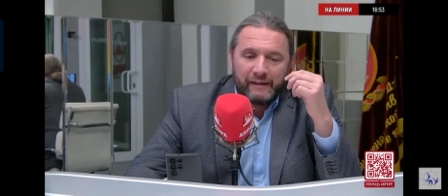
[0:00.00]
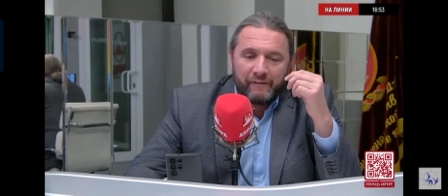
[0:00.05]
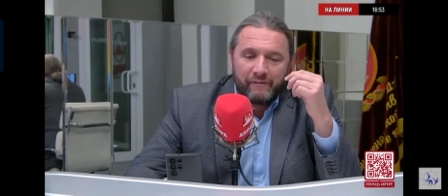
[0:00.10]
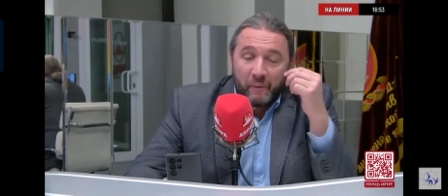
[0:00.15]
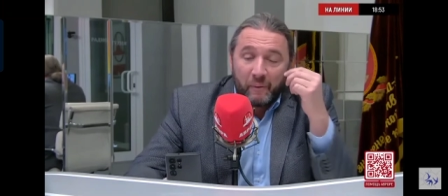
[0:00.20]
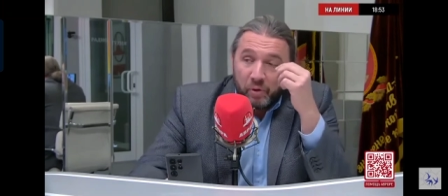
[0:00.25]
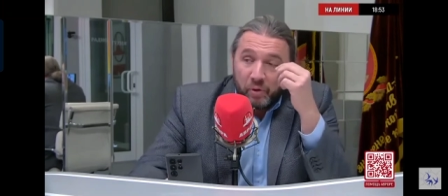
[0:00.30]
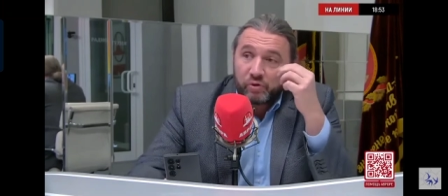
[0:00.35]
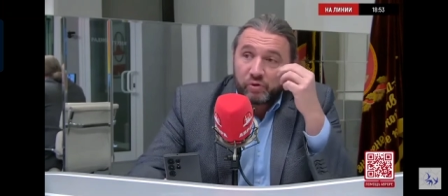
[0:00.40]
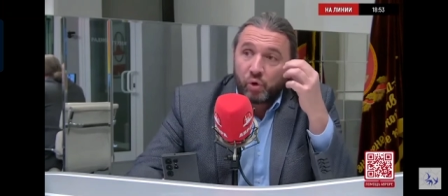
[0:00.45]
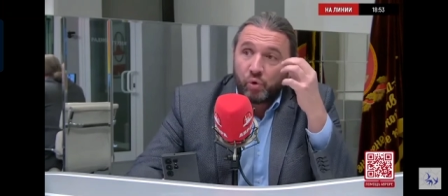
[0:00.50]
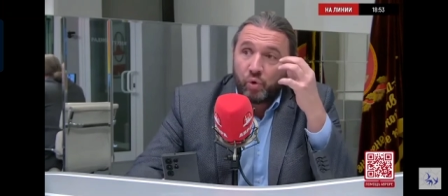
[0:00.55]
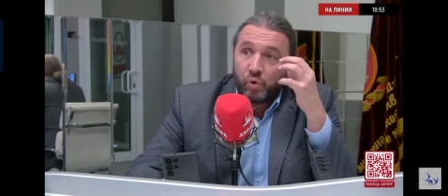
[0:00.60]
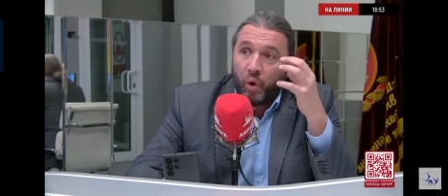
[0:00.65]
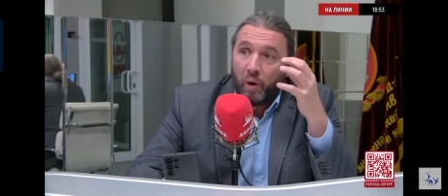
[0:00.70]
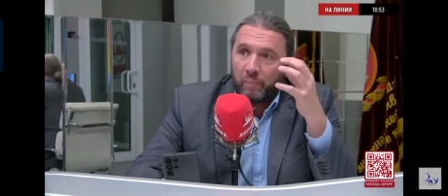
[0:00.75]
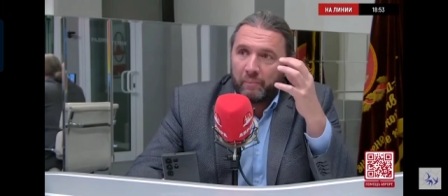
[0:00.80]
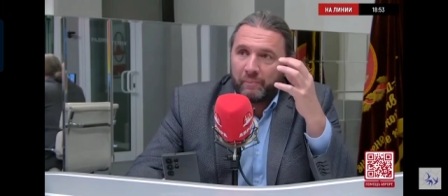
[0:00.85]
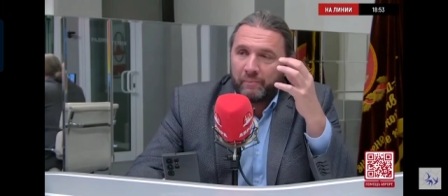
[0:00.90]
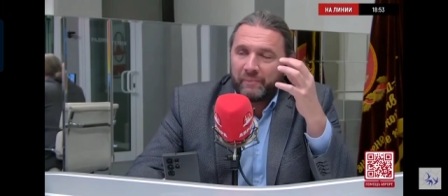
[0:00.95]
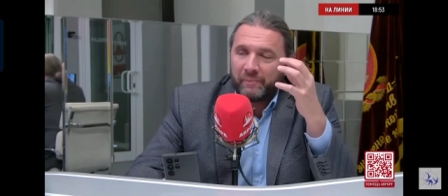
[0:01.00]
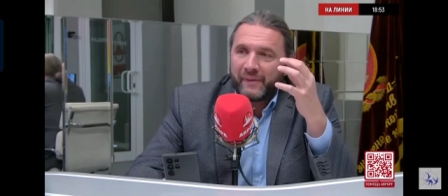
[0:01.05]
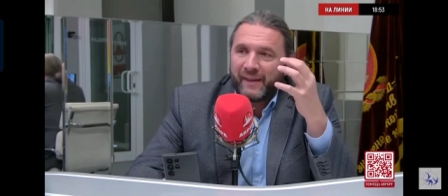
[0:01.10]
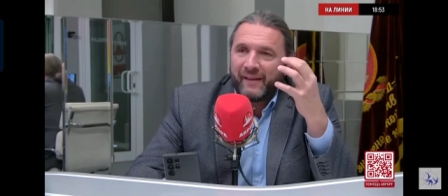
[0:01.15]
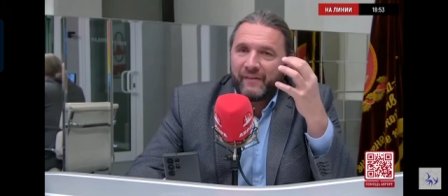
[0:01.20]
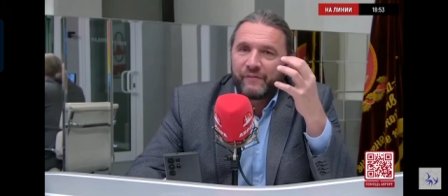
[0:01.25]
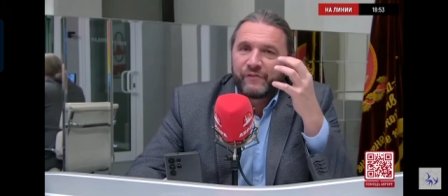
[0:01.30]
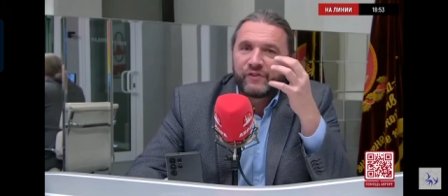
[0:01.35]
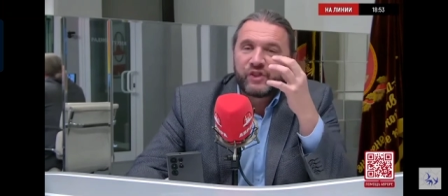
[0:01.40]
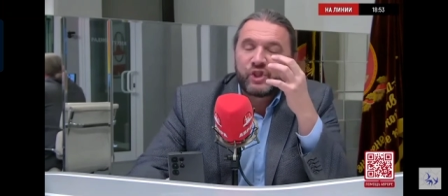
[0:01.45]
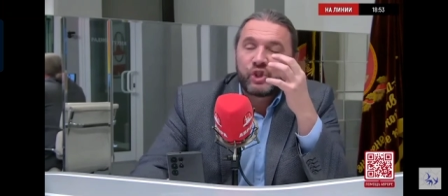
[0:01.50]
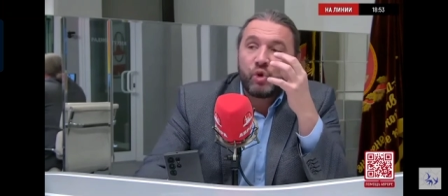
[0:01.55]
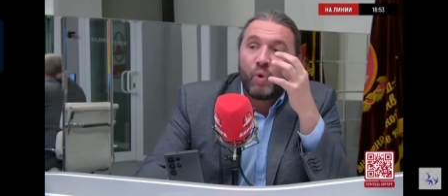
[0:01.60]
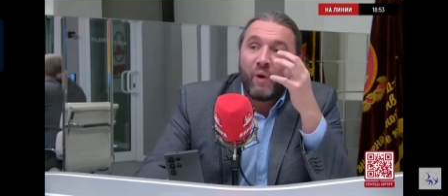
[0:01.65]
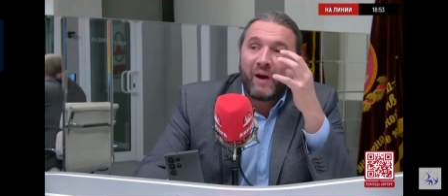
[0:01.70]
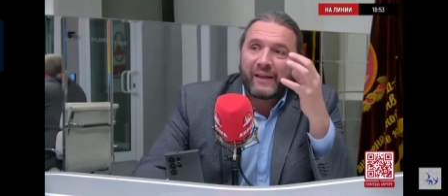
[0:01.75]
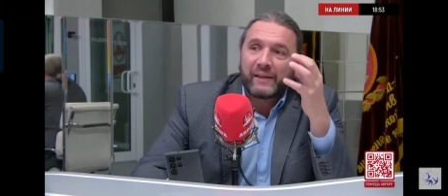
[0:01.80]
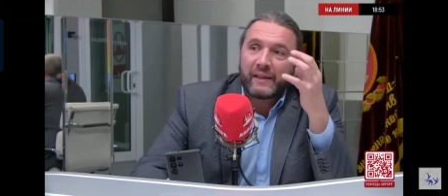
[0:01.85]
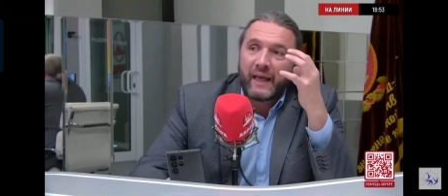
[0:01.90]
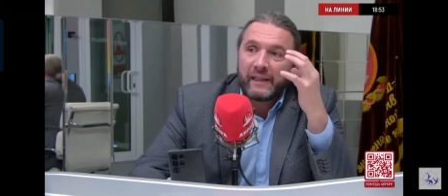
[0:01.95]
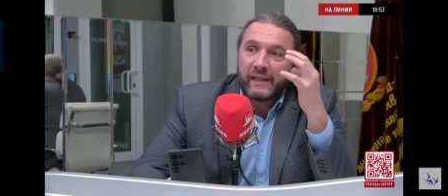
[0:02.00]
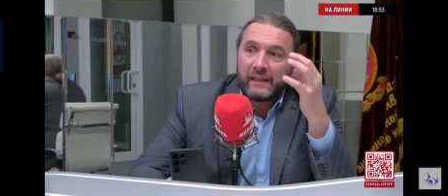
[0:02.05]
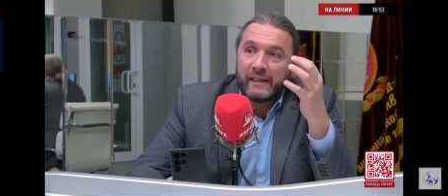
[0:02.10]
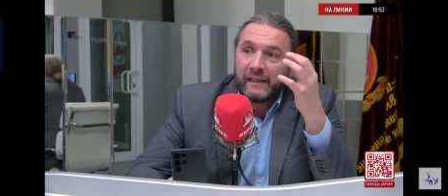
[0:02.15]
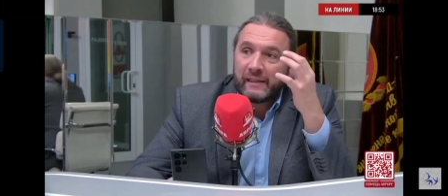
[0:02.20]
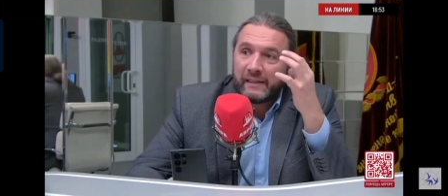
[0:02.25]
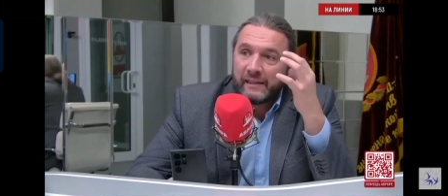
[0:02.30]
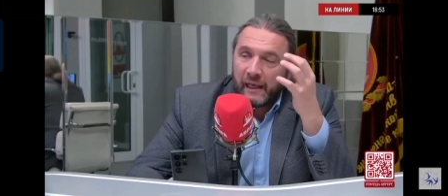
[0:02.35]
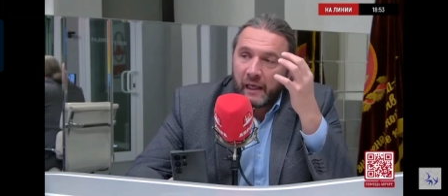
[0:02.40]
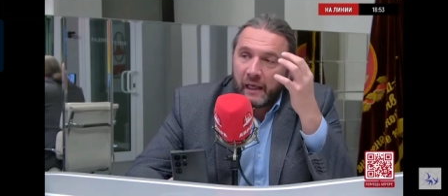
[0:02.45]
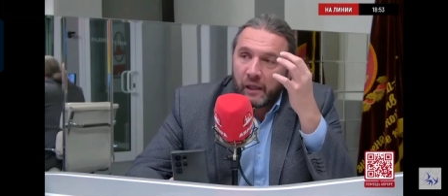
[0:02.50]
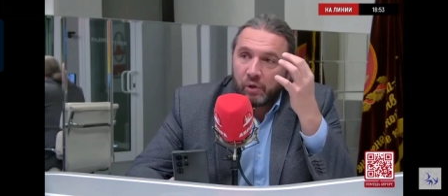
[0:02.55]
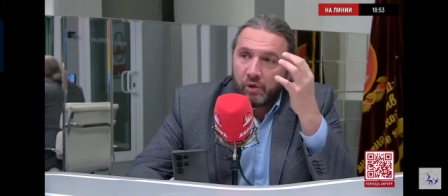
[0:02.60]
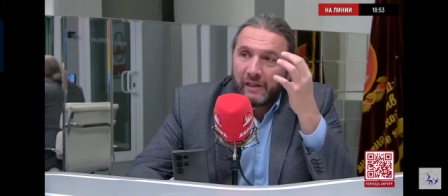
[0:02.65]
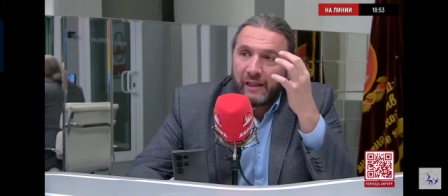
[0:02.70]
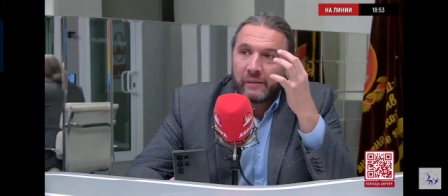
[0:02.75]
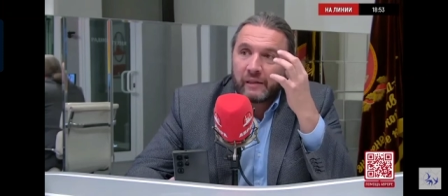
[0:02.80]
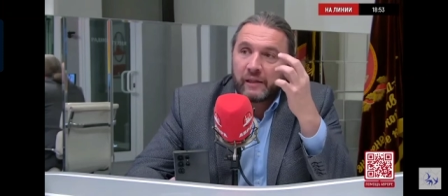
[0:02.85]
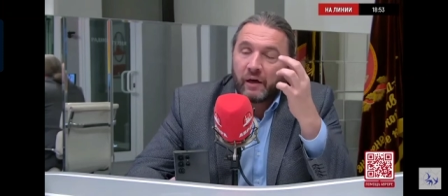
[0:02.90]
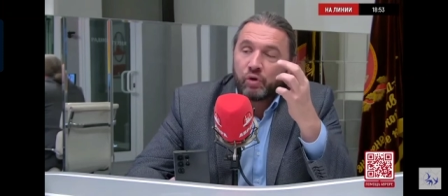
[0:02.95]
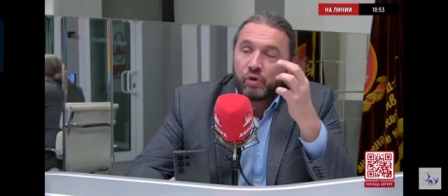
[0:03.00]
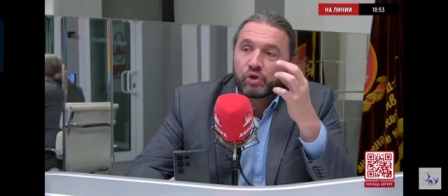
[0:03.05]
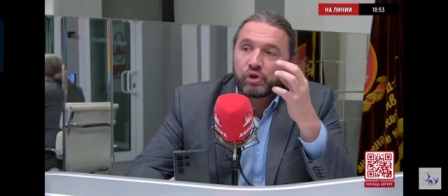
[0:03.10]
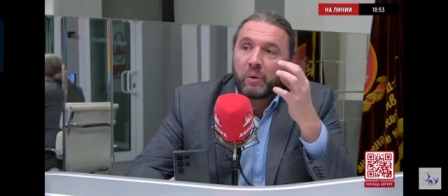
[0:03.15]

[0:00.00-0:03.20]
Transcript: Вопрос в другом. Все это они делают для того,